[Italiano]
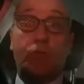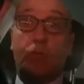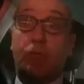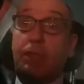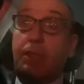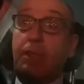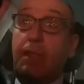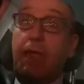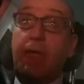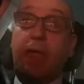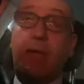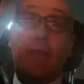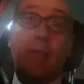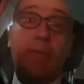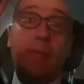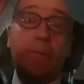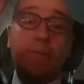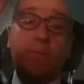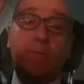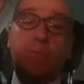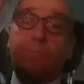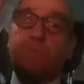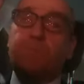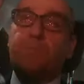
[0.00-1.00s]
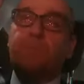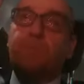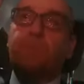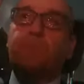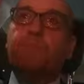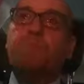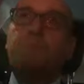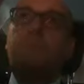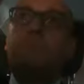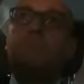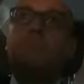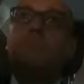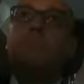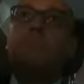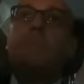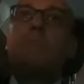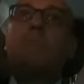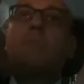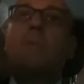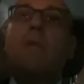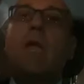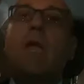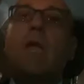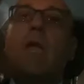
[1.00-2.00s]
accettare
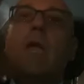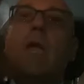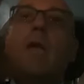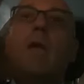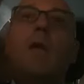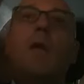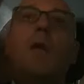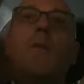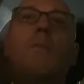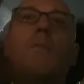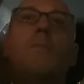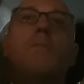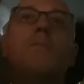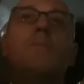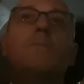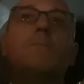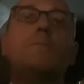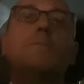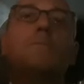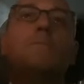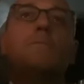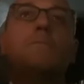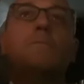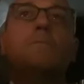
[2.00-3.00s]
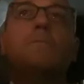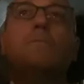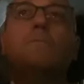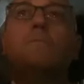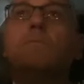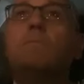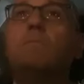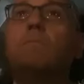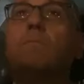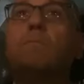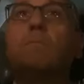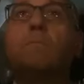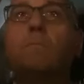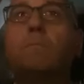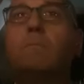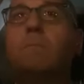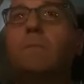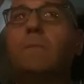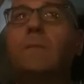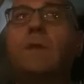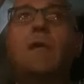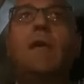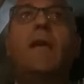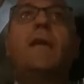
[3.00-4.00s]
eh,
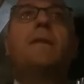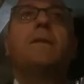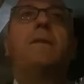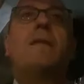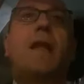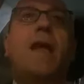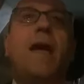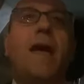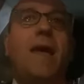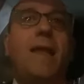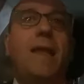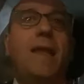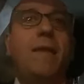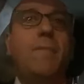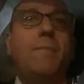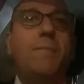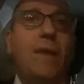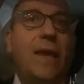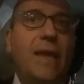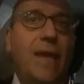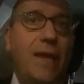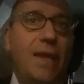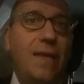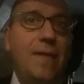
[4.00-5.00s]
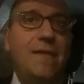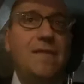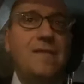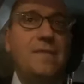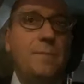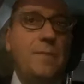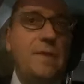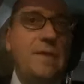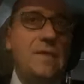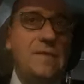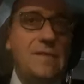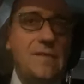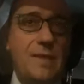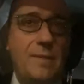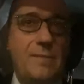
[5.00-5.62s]
di entrare in meccanismi di